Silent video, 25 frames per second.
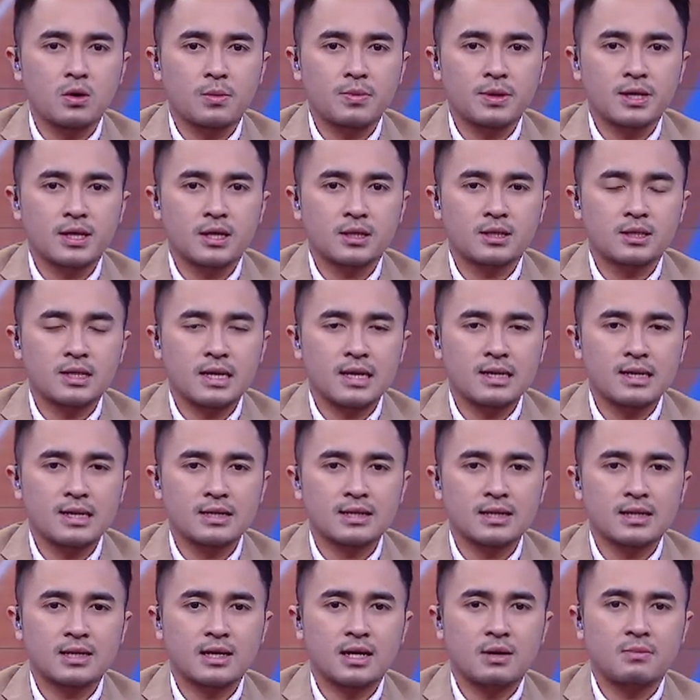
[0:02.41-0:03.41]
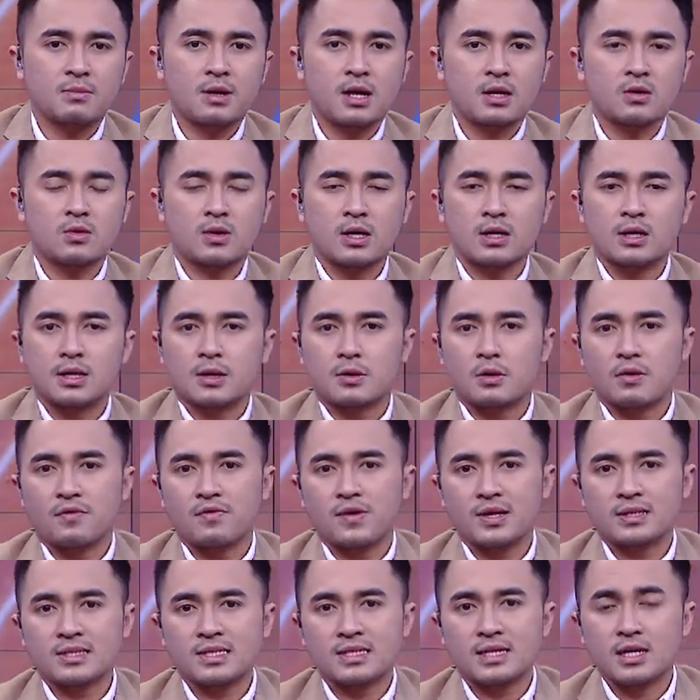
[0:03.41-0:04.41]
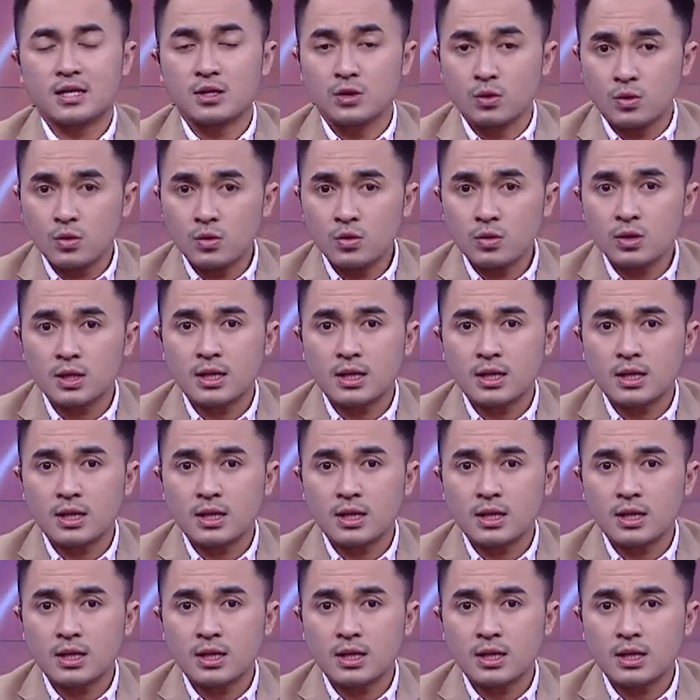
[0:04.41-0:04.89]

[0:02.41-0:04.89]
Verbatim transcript: pekerja yang tengah melakukan renovasi gedung